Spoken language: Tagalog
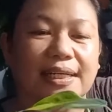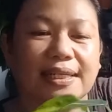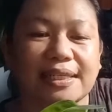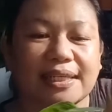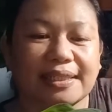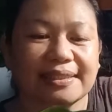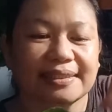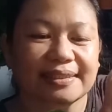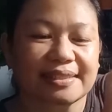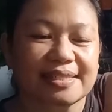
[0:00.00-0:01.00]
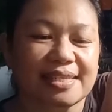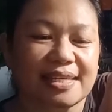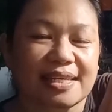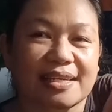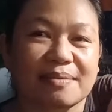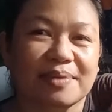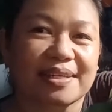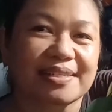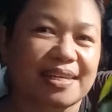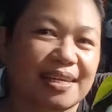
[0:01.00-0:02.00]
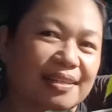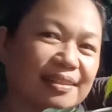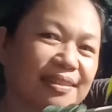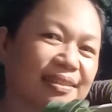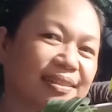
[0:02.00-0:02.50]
Ayan. See? Brazil.